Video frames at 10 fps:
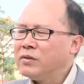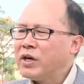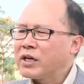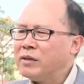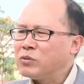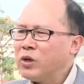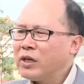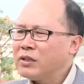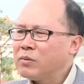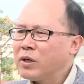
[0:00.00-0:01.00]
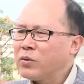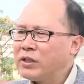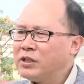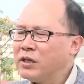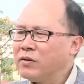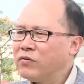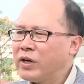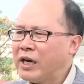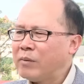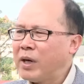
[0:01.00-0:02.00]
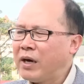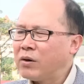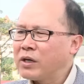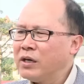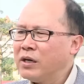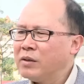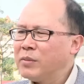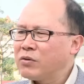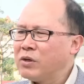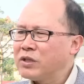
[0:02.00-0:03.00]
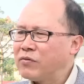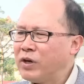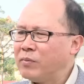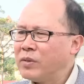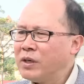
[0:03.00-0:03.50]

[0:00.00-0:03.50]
và kiểm soát trong cái quá trình và đảm bảo cái bao tiêu sản phẩm